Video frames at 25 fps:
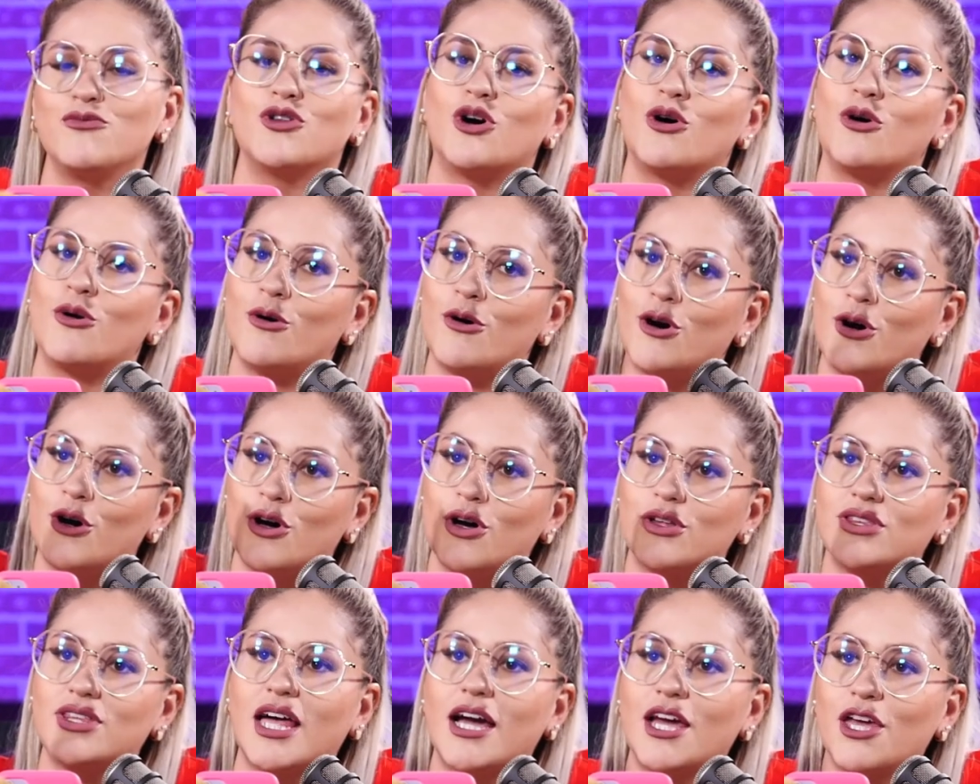
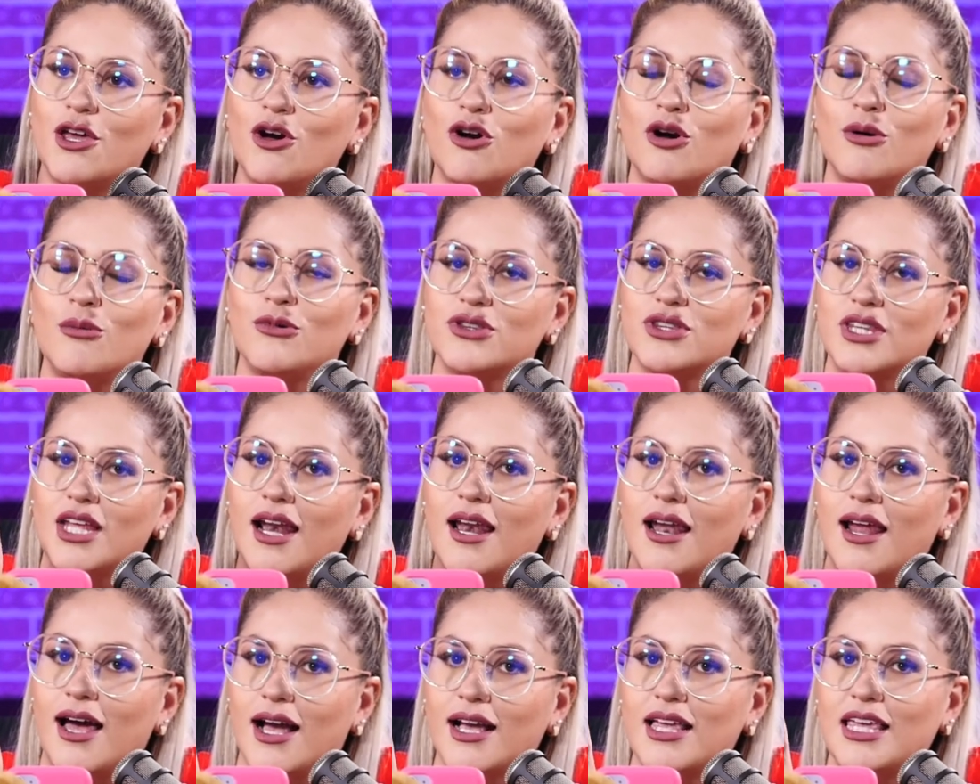no taguió como
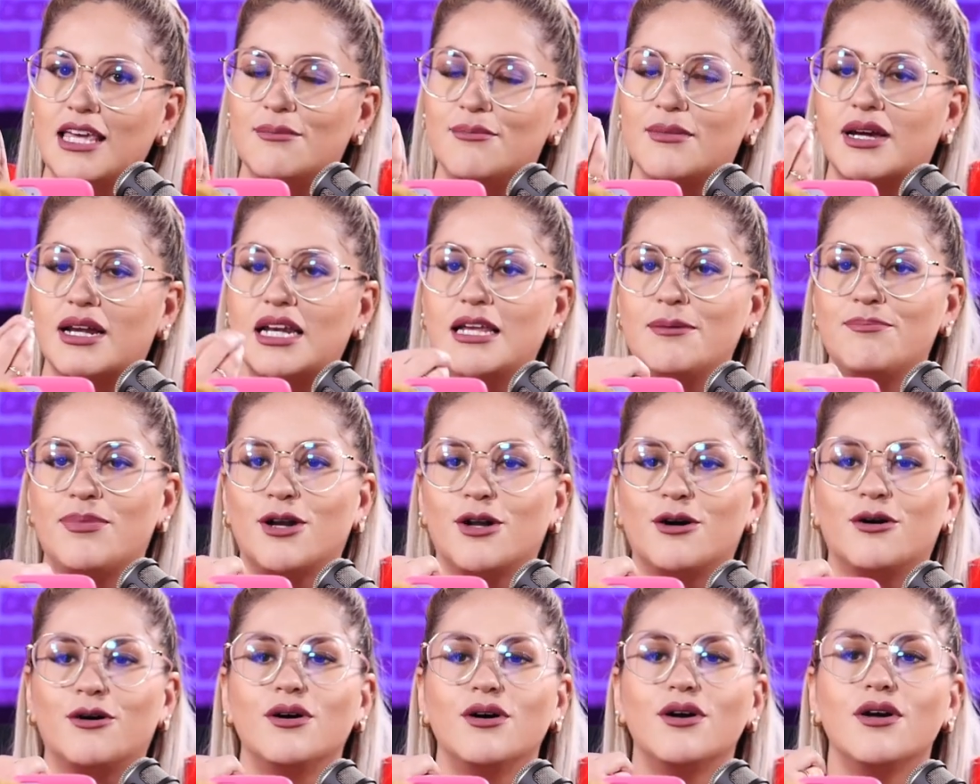tal a Kimberly,
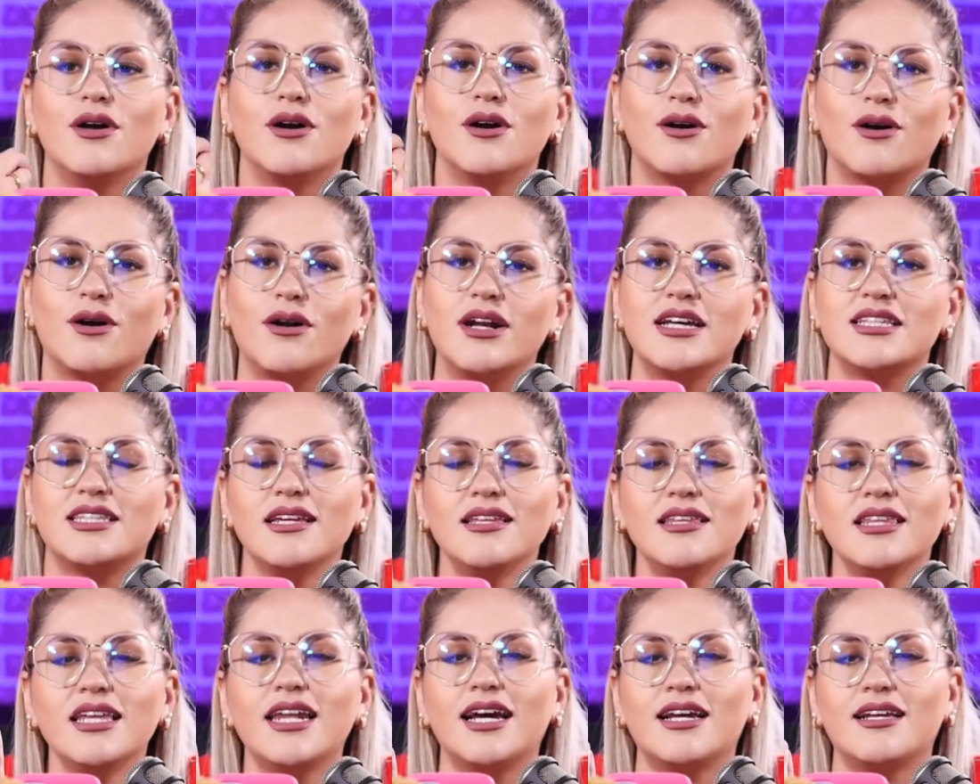pero con
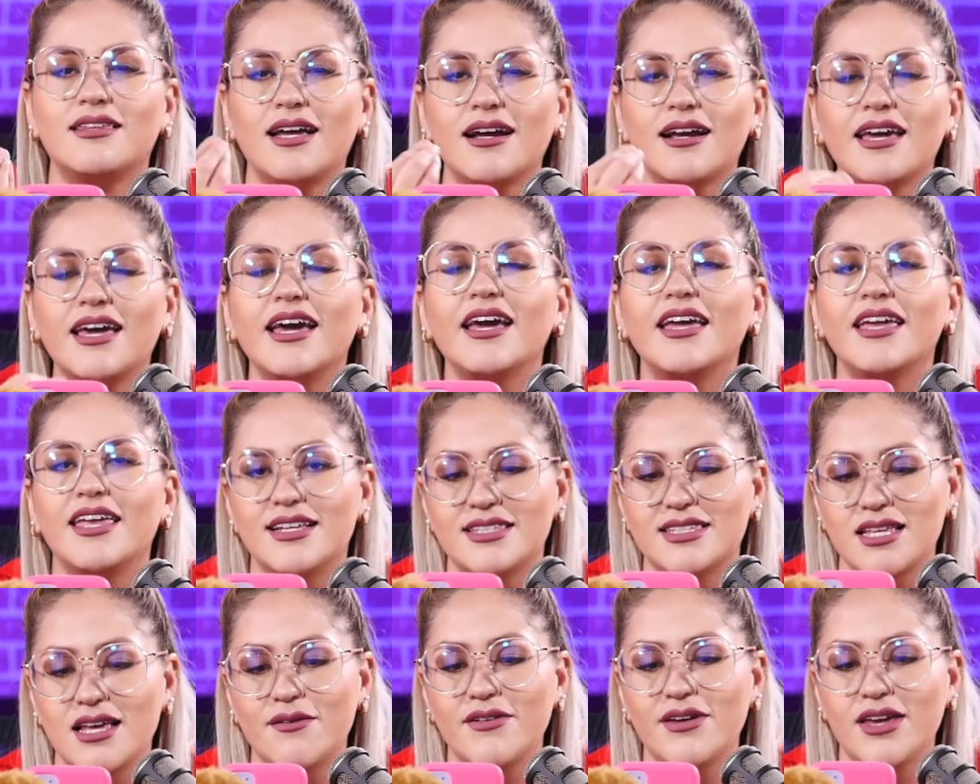esta indirecta que
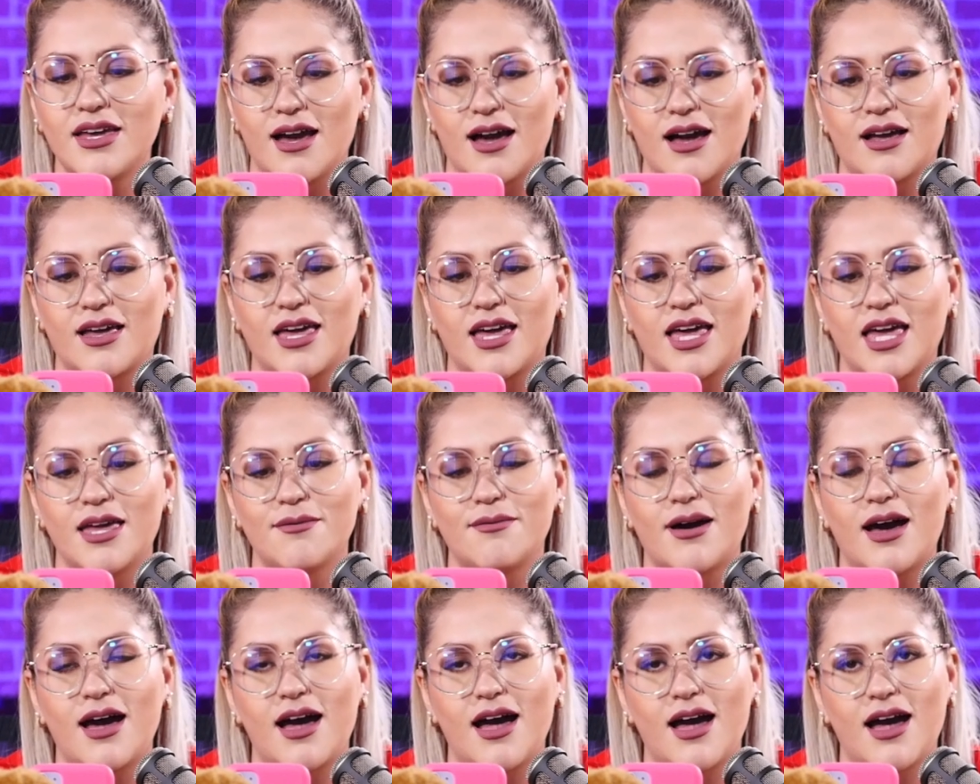ella sabía que
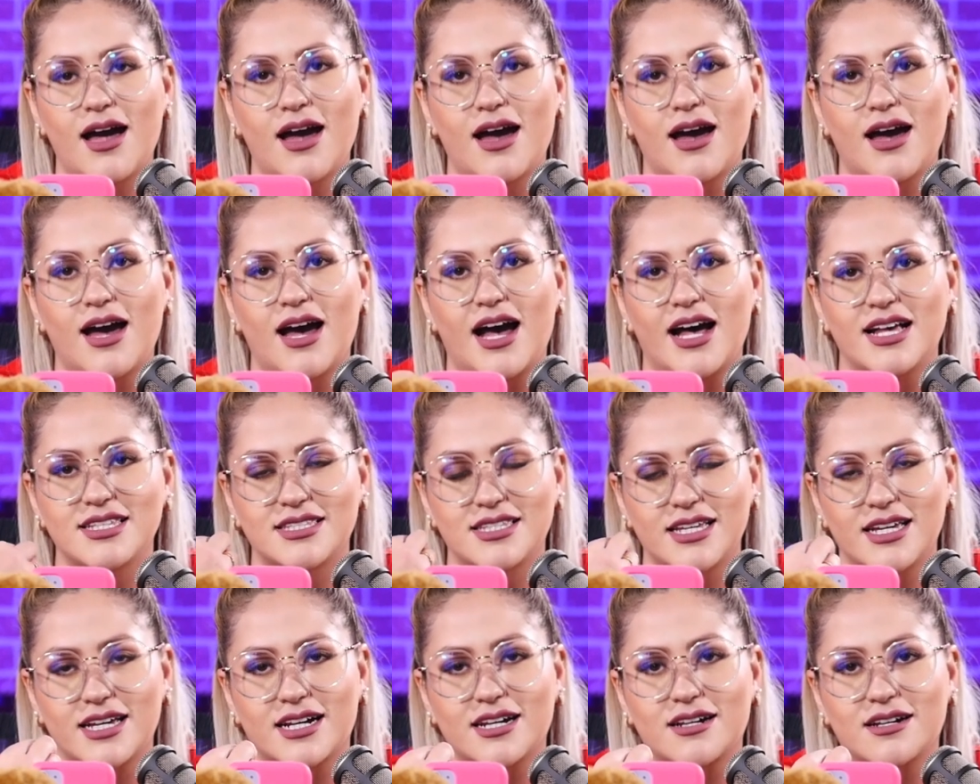iba
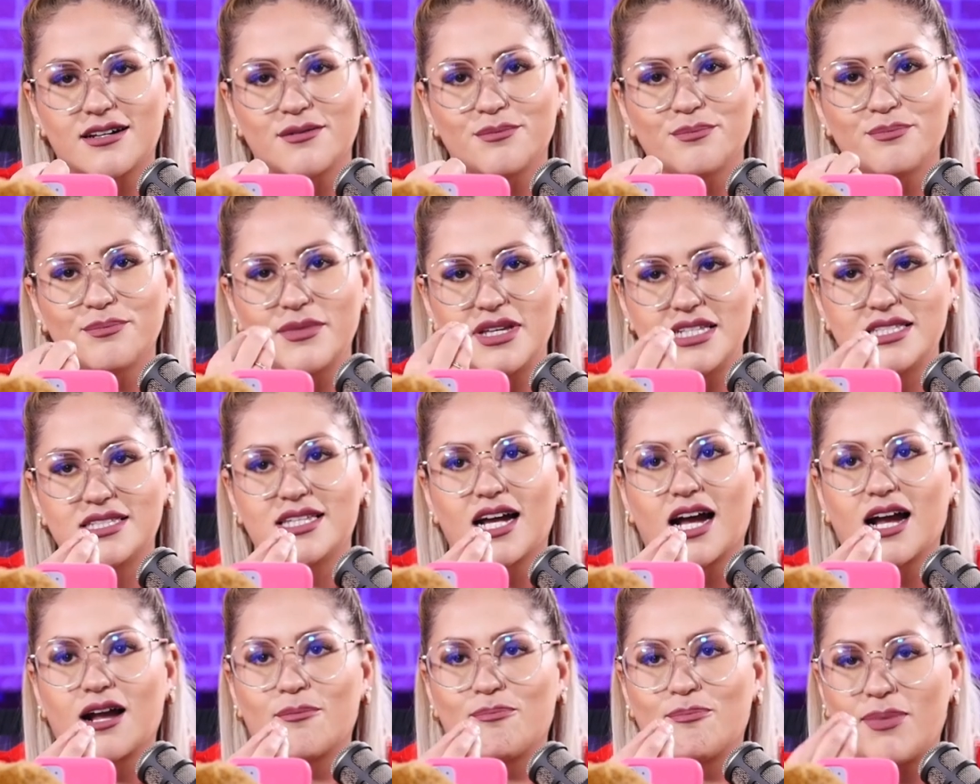a ser
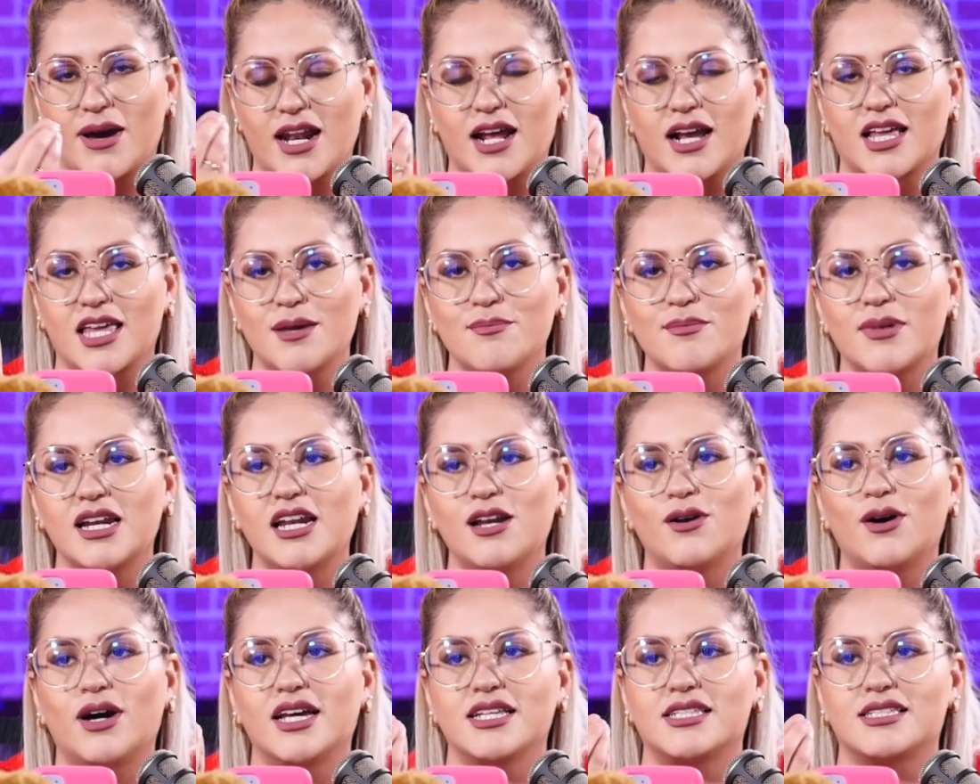vista para
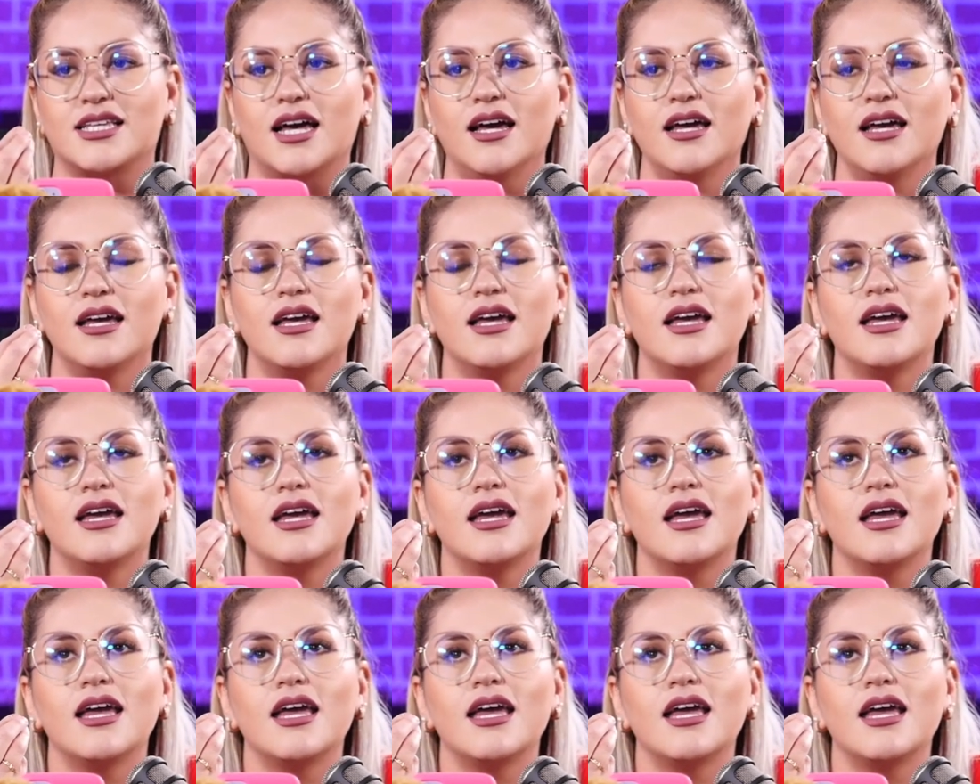Kimberly Loaiza,